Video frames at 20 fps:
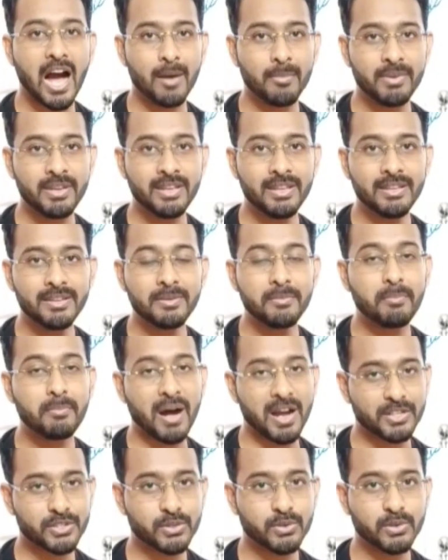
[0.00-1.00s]
আমি
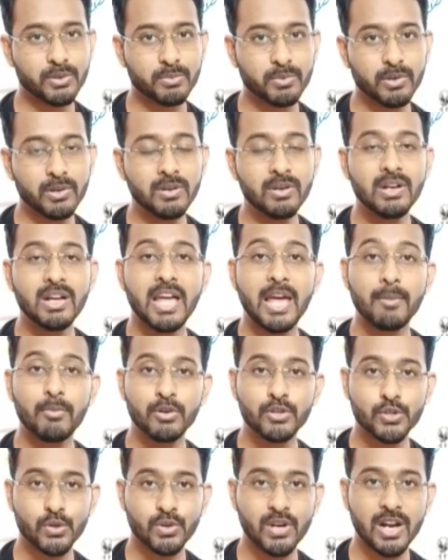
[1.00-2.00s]
পাঠ করব এবং
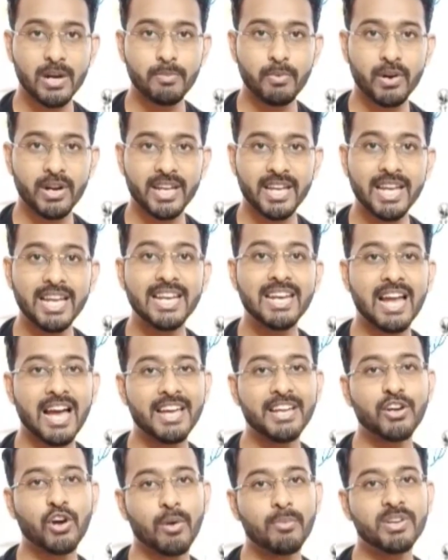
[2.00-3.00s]
শোনার পরে
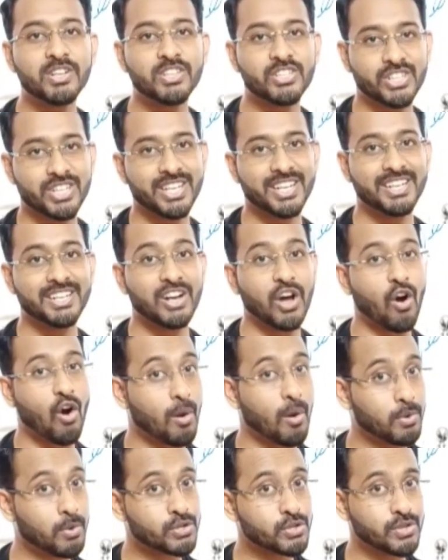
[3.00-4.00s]
লাইক কমেন্ট শেয়ার
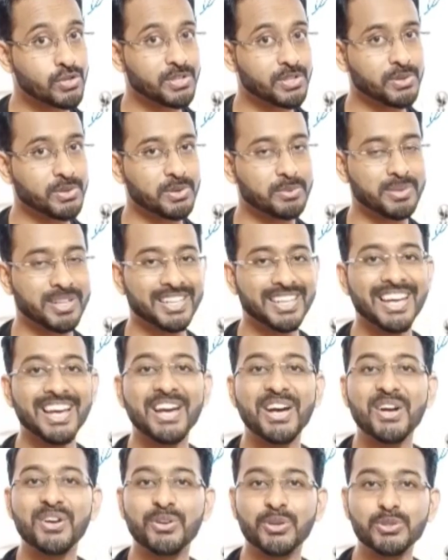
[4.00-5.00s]
অবশ্যই করবেন
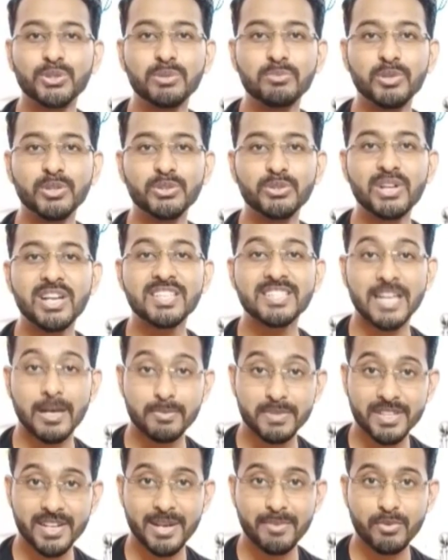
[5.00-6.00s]
নতুন বন্ধুরা
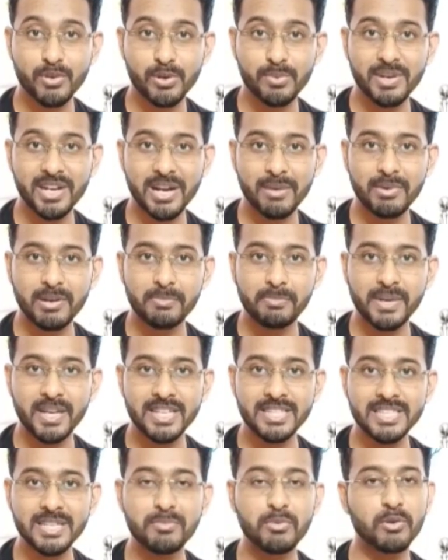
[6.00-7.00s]
সাবস্ক্রাইব করবেন আমার
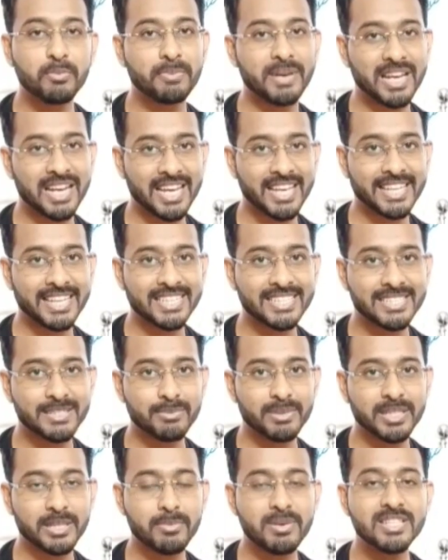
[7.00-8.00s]
পেজ এবং বেল আইকন
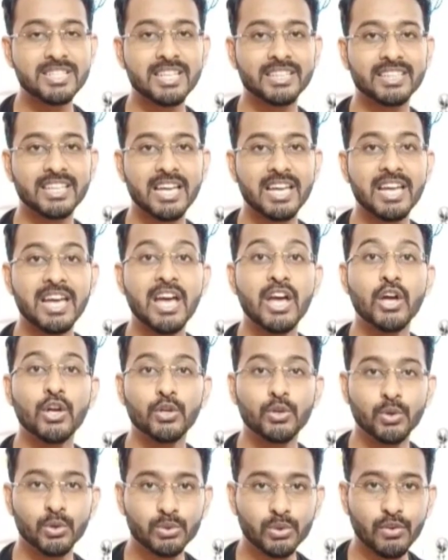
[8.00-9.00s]
টিপে দেবেন যাতে
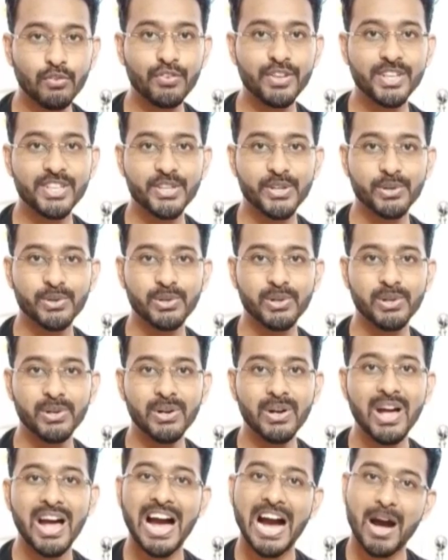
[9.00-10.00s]
নতুন ভিডিওগুলো
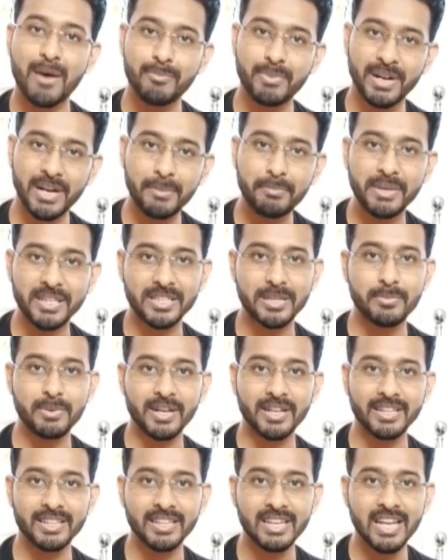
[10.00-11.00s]
আপনারা পেতে
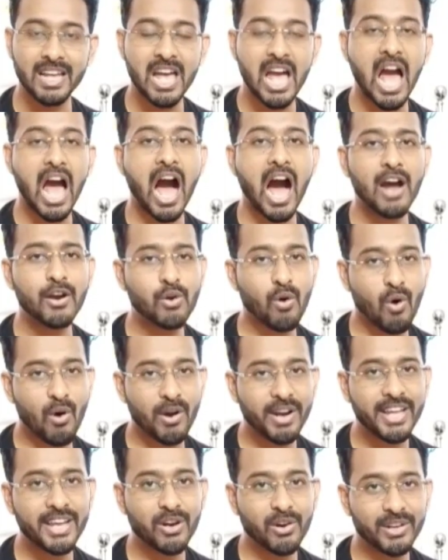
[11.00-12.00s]
পারেন আরও
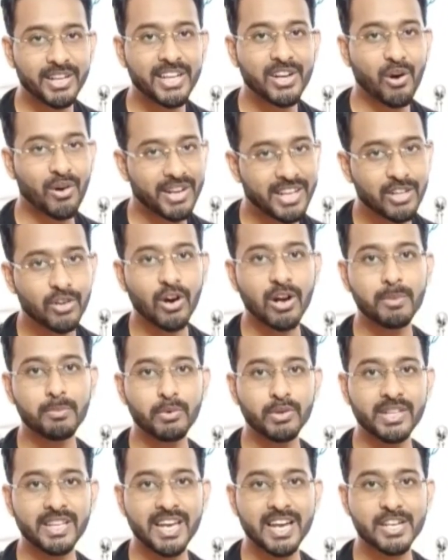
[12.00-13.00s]
অনেক অনেক অনেক গল্প
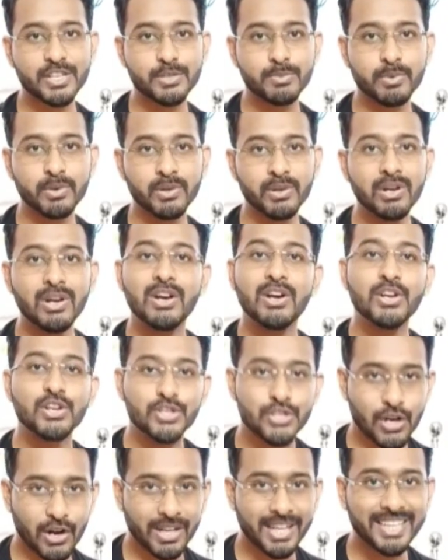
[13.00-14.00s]
নিয়ে আসব
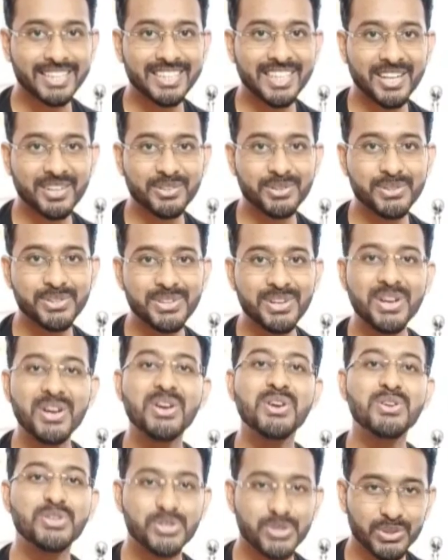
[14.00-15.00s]
সঙ্গে থাকুন
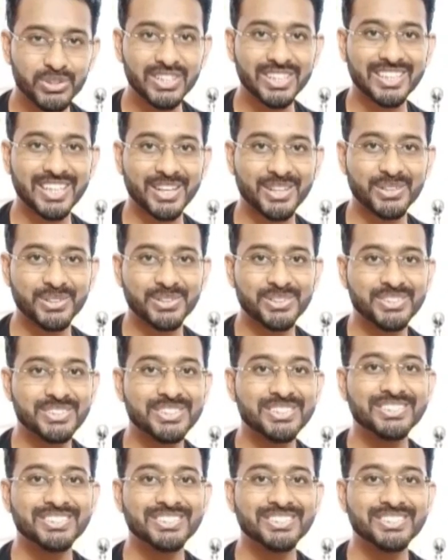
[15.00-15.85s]
শুনতে থাকুন